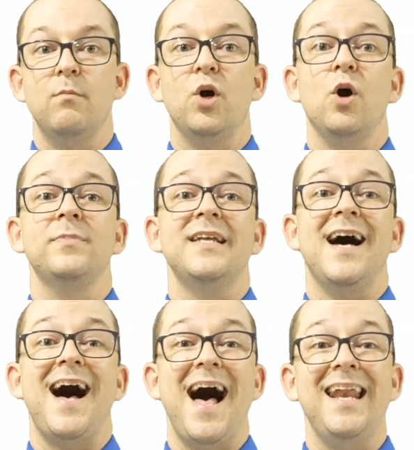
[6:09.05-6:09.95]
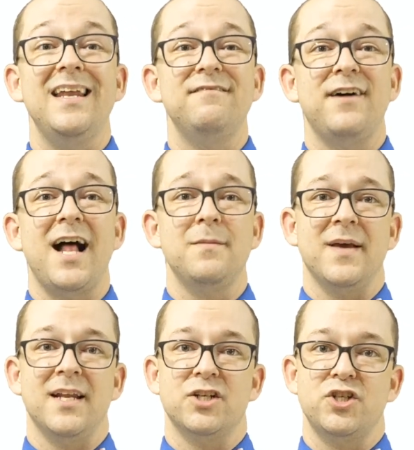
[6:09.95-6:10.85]
bekommt er alle
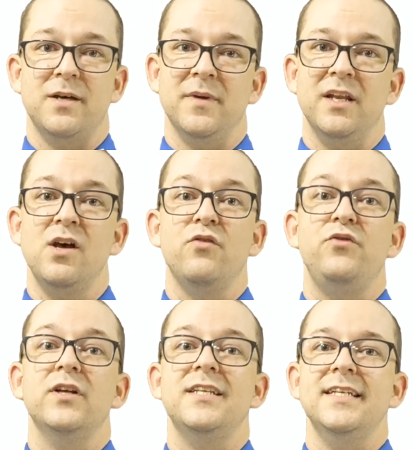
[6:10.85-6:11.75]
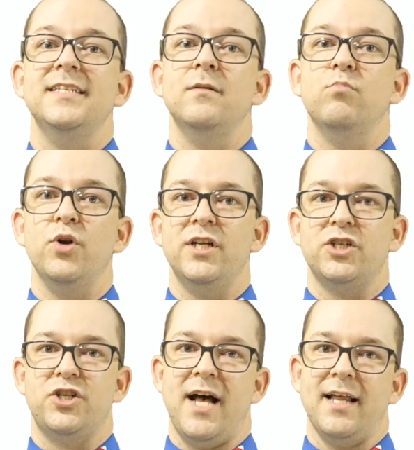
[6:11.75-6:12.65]
Wahlmännerstimmen für diesen
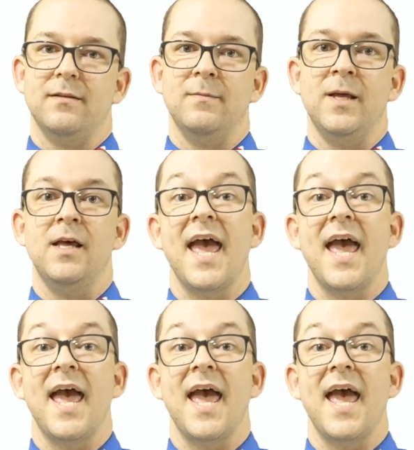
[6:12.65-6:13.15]
Bundesstaat.